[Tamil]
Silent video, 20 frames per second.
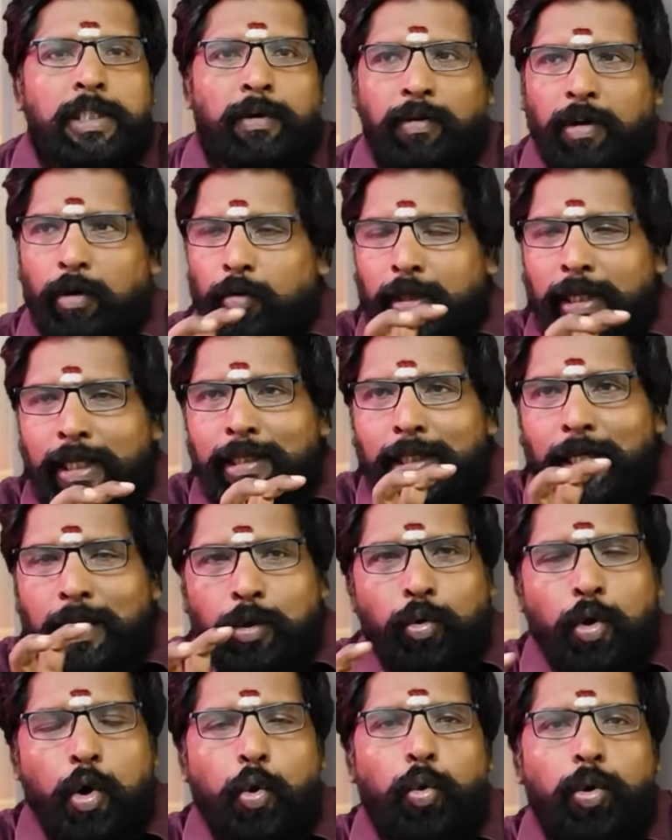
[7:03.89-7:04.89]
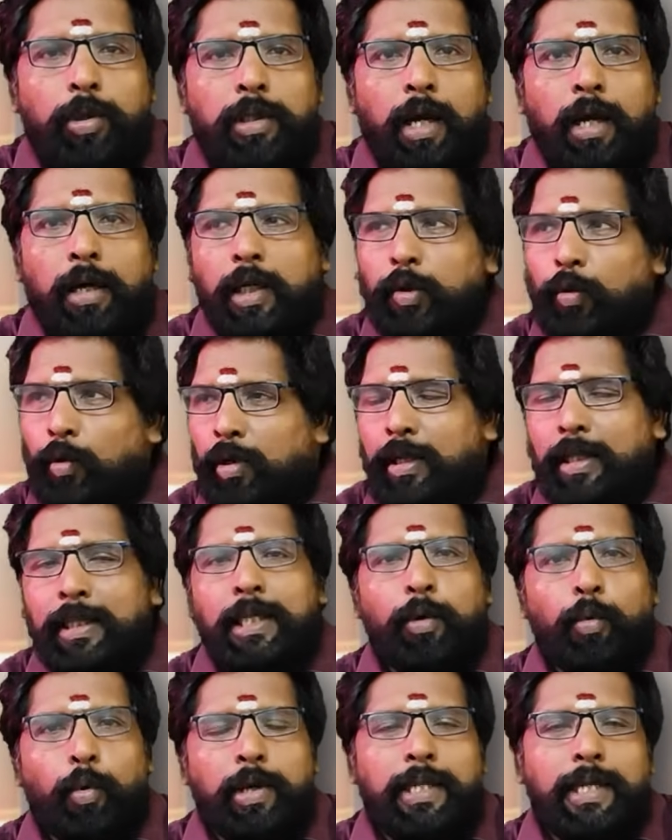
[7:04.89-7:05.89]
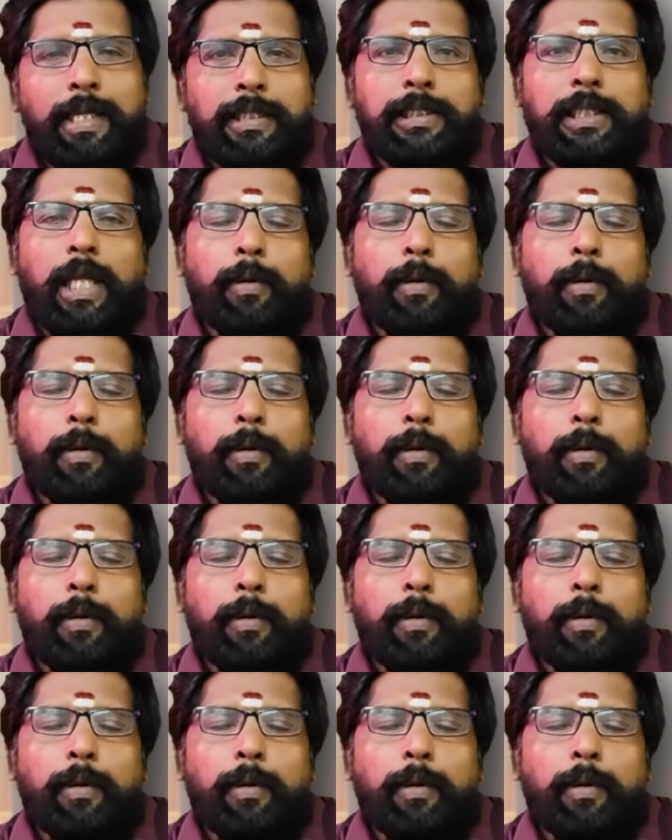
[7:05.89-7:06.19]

இவ்வளவு நிதியை இவங்க கொடுத்தாங்க இவ்வளவு நிதியை ஒன்றிய